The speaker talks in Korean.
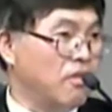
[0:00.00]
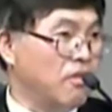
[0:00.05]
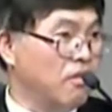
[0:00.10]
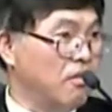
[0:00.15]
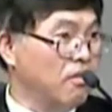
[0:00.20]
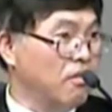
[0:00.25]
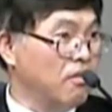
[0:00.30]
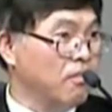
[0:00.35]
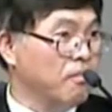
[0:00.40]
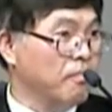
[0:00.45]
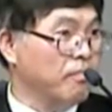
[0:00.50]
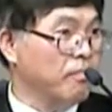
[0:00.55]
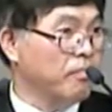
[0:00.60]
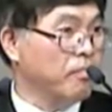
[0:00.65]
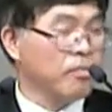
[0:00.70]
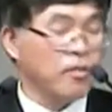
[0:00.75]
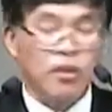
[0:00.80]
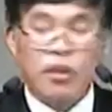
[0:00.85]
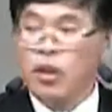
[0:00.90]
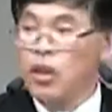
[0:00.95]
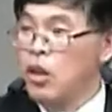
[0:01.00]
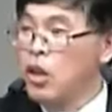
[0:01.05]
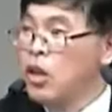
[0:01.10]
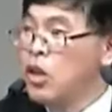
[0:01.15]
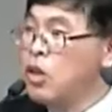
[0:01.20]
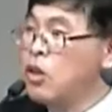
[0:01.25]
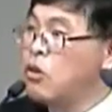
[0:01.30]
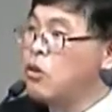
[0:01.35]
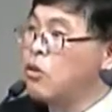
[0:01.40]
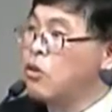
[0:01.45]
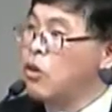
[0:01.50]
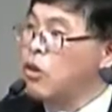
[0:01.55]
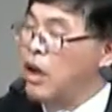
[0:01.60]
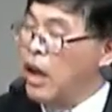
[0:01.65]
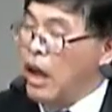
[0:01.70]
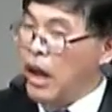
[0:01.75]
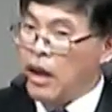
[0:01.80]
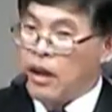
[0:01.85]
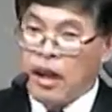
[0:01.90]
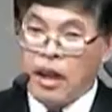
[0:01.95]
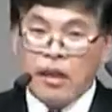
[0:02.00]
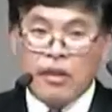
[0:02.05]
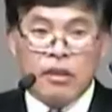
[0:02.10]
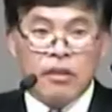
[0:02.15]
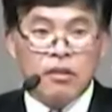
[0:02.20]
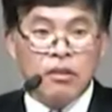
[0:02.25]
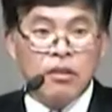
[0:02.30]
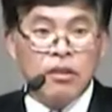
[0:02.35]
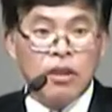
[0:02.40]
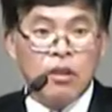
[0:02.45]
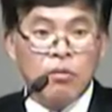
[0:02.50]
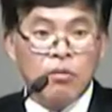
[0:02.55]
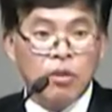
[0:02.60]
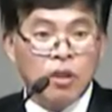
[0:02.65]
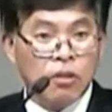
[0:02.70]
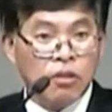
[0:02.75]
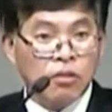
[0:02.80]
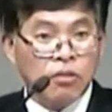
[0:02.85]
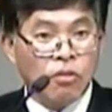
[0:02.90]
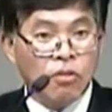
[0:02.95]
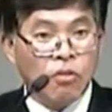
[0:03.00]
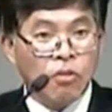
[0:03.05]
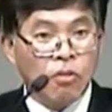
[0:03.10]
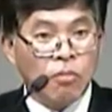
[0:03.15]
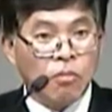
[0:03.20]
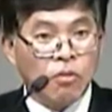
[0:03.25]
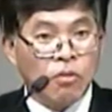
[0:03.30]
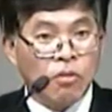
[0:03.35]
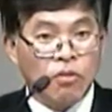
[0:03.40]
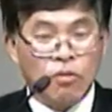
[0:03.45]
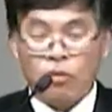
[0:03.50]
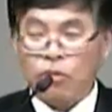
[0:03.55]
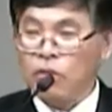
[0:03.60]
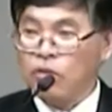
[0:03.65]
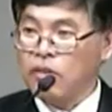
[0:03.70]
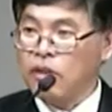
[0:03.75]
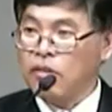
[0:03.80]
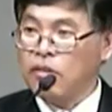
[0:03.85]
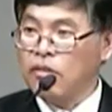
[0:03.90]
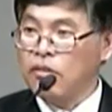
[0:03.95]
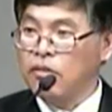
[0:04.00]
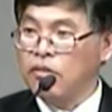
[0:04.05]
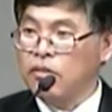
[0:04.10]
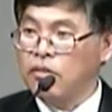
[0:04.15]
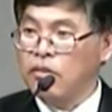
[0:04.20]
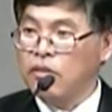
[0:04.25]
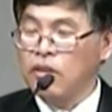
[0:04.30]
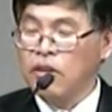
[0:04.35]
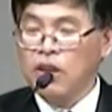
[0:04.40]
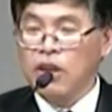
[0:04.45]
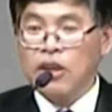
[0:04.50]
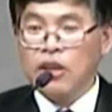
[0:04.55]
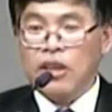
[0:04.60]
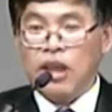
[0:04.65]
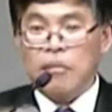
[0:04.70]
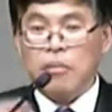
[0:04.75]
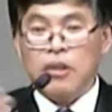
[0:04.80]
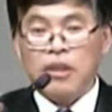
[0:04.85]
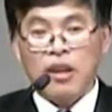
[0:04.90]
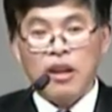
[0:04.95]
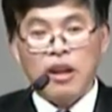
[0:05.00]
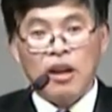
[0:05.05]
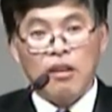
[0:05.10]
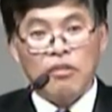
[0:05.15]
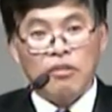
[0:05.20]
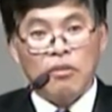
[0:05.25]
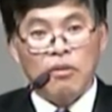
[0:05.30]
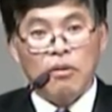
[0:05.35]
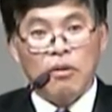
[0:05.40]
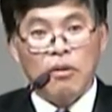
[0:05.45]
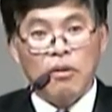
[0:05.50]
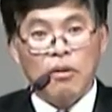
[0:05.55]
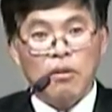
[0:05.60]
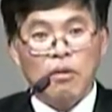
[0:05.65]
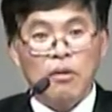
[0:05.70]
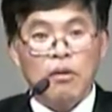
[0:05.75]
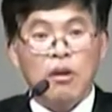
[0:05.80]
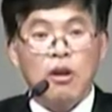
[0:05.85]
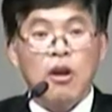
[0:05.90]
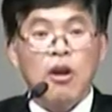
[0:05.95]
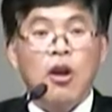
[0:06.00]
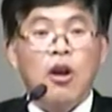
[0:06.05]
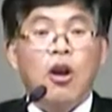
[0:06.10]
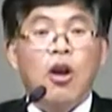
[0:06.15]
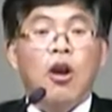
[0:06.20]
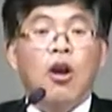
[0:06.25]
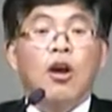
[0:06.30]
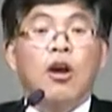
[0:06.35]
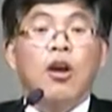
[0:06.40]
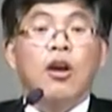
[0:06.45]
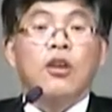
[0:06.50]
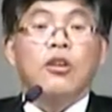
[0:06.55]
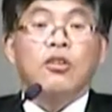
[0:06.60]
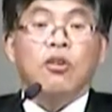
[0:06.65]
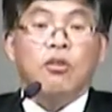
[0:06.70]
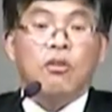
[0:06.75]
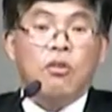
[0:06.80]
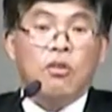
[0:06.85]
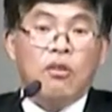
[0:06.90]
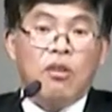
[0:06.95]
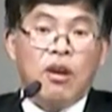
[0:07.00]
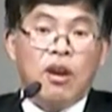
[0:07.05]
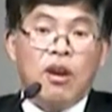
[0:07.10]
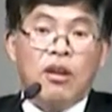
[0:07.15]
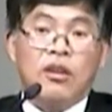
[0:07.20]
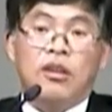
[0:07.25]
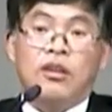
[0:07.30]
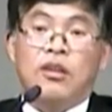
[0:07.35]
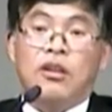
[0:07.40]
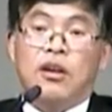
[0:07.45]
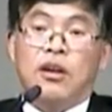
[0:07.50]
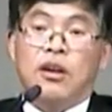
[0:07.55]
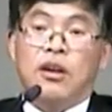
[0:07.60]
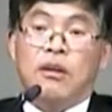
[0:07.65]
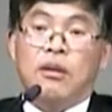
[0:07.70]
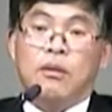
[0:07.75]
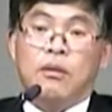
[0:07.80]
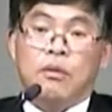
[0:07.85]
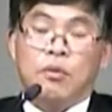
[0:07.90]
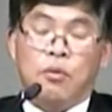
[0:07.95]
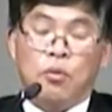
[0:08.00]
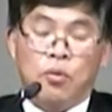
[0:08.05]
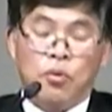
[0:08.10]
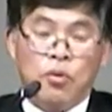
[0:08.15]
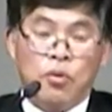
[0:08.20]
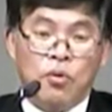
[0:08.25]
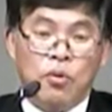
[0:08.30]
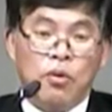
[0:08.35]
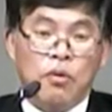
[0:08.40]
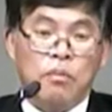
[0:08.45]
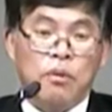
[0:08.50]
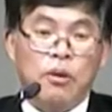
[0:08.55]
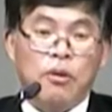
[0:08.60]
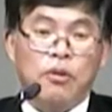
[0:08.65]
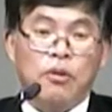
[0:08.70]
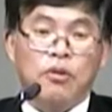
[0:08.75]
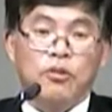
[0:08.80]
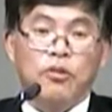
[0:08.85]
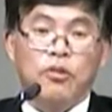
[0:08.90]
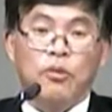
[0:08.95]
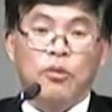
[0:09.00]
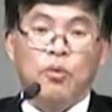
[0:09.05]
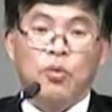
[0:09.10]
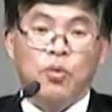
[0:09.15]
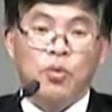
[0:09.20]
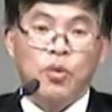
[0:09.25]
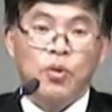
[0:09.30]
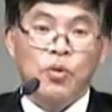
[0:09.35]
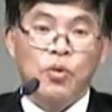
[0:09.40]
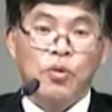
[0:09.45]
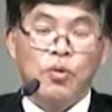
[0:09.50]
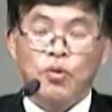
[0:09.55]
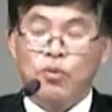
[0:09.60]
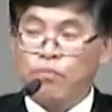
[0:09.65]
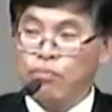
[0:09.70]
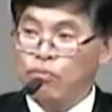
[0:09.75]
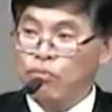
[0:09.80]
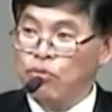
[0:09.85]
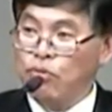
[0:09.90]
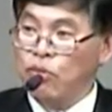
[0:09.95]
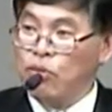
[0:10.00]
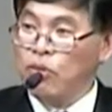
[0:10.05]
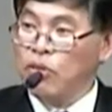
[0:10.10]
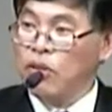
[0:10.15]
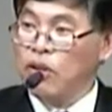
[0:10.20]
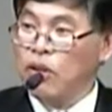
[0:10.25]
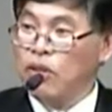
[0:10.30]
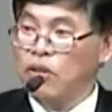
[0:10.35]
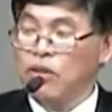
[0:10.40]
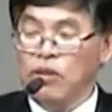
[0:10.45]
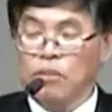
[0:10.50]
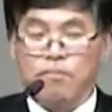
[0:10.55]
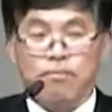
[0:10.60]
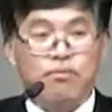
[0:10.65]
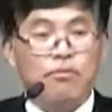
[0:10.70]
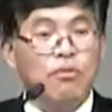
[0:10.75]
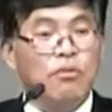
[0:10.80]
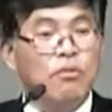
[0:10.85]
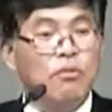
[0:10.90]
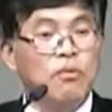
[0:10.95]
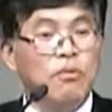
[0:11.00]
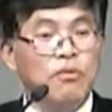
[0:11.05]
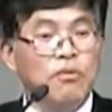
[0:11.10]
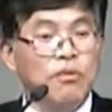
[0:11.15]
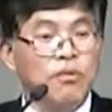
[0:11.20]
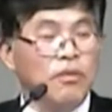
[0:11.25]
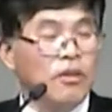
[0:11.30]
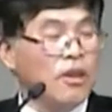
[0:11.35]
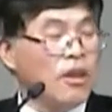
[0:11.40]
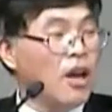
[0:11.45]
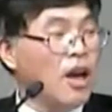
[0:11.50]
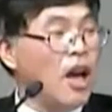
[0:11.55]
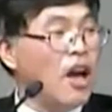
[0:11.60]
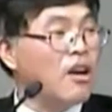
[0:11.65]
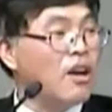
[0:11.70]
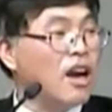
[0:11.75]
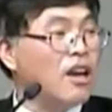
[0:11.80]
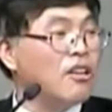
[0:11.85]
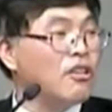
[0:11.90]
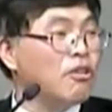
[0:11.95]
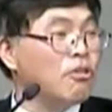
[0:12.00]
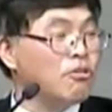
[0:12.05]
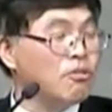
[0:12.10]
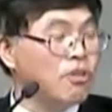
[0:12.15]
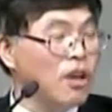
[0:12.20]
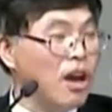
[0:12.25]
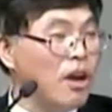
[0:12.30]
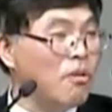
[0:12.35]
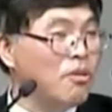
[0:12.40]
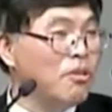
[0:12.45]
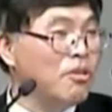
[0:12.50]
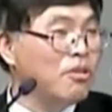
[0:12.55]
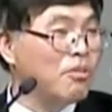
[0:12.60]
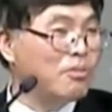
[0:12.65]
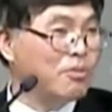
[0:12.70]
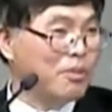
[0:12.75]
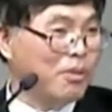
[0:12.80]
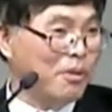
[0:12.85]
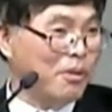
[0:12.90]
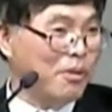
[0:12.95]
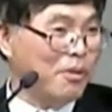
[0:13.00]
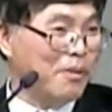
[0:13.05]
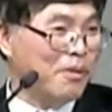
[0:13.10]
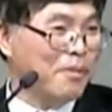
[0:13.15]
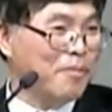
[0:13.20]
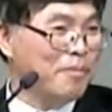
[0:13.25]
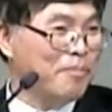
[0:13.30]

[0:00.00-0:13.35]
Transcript: 그죠? 이거를 알아야 되는데 우리 같은 성경 번역 선교사들은 남의 나라 가서 영어가 아니라 공용어 배워서 공용어로 부족어를 해야 되는데 부족어는 가르쳐주는 학원이 없어.